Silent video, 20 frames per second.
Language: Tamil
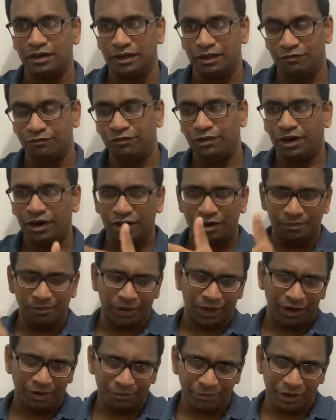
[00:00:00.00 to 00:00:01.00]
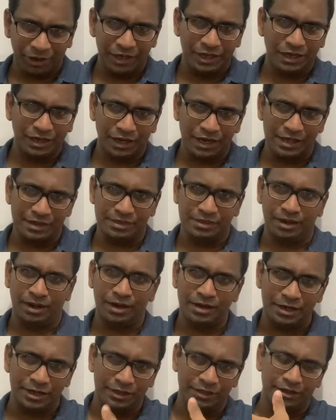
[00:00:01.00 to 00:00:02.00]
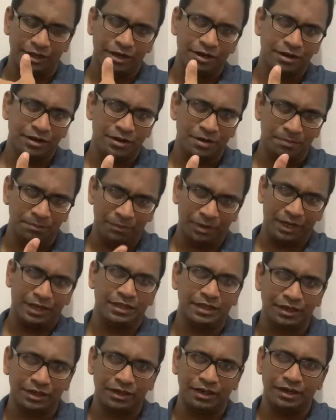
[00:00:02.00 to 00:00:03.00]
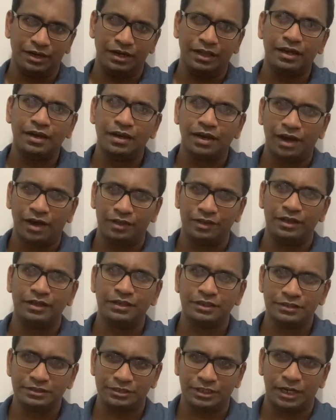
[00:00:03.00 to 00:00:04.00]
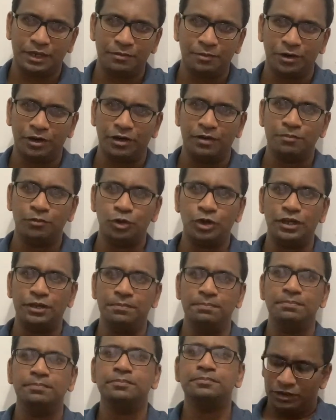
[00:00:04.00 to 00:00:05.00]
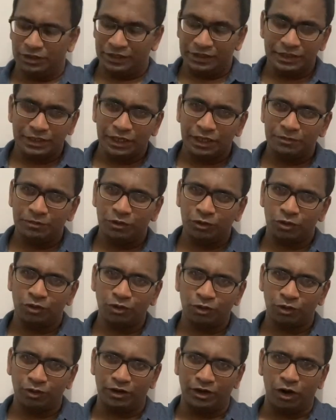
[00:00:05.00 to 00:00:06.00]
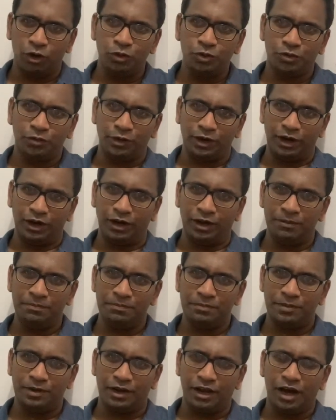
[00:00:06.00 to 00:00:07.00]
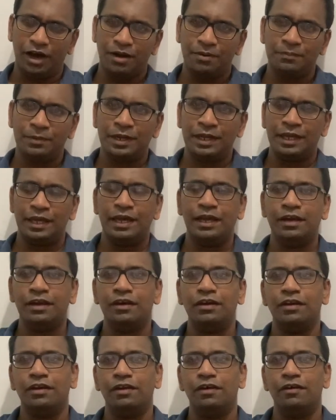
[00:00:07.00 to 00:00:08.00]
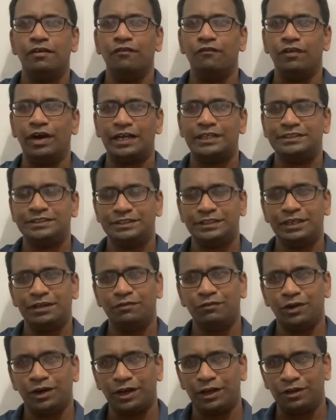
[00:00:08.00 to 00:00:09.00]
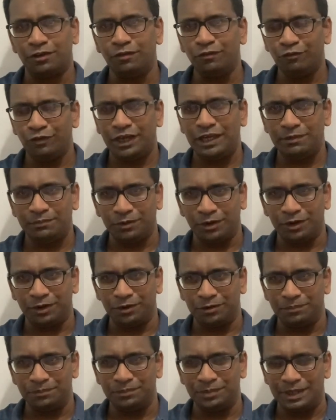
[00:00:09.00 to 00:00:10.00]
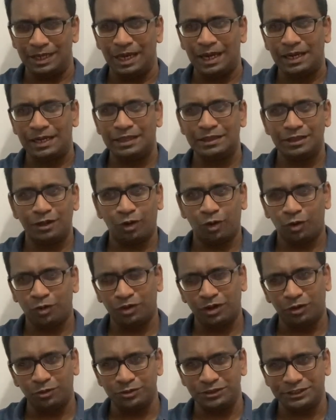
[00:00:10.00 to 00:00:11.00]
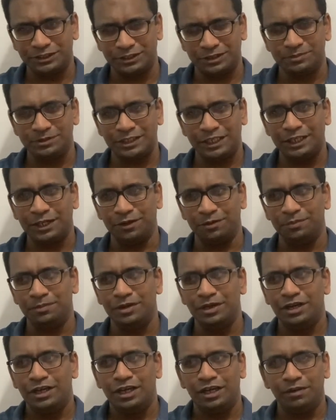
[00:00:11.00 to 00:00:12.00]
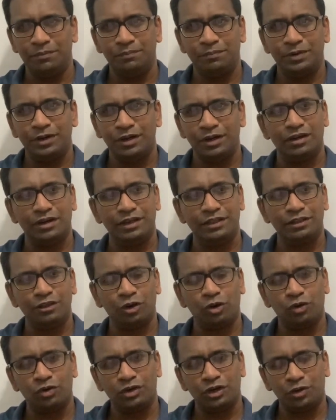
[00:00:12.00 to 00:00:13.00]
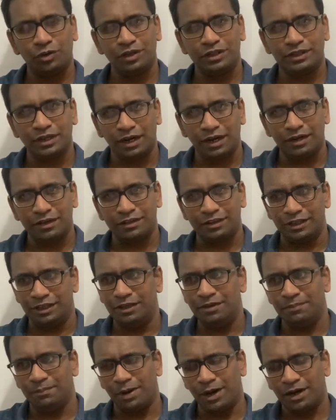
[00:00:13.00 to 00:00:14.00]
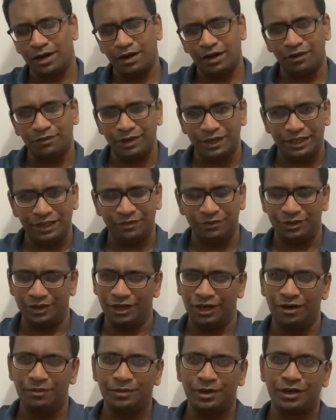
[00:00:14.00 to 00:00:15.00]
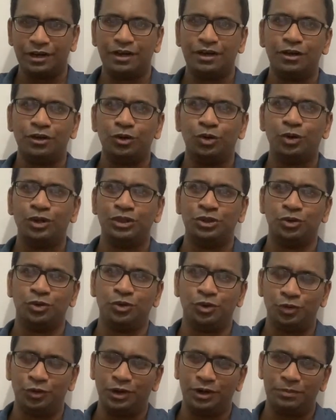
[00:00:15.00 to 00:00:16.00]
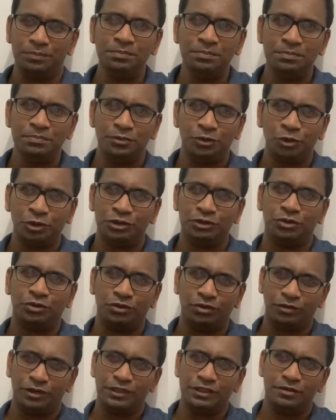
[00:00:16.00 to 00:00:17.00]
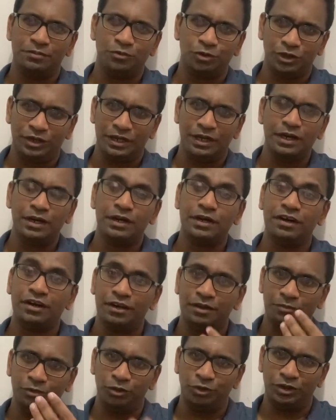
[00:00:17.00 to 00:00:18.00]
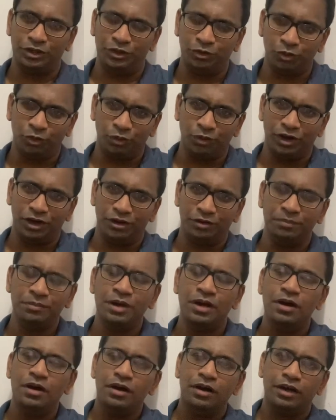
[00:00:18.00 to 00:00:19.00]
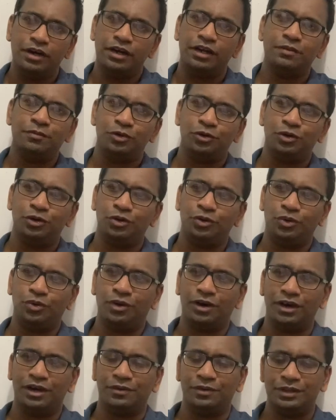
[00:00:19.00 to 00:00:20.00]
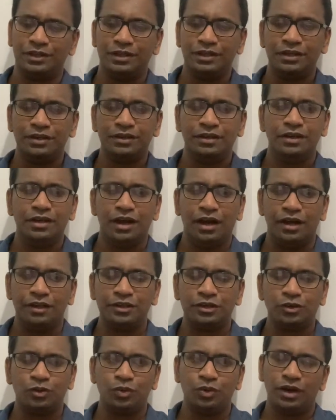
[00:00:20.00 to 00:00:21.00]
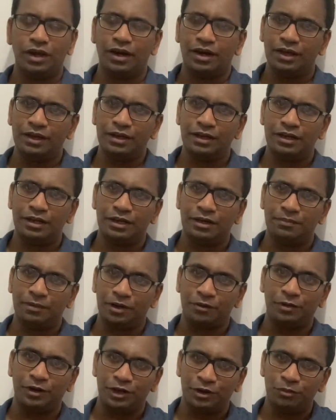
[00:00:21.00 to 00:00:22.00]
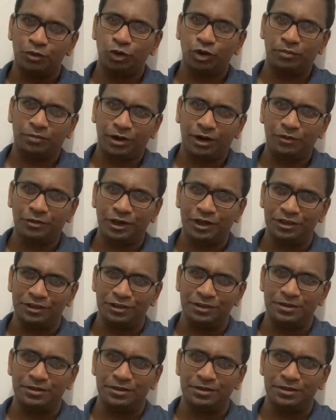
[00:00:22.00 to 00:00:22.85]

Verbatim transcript: இவ்வாறு பல படிகளை தாண்டித்தான் மனிதர்களில் அதை ட்ரை பண்ண முடியும் இந்த டைமில் உங்களுக்கு ஒரு டவுட் வரலாம் நாம் ஏன் வேக்சின் வரைக்கும் வெயிட் பண்ணணும் ஏன் இந்த லாக்டவுன் சிஸ்டம் செய்யணும் இப்போ இந்த லாக்டவுனை தளர்த்தி மக்களை வெளியே விட்டால் மக்களுக்கு நோய் தொற்று வரும் நோய் தொற்று வந்து முடிய ஹேர்ட் இம்யூனிட்டி உருவாகும் ஹேர்ட் இம்யூனிட்டி உருவானால் வந்து அதுக்குள்ளால் மறுபடியும் நோய் பரவாது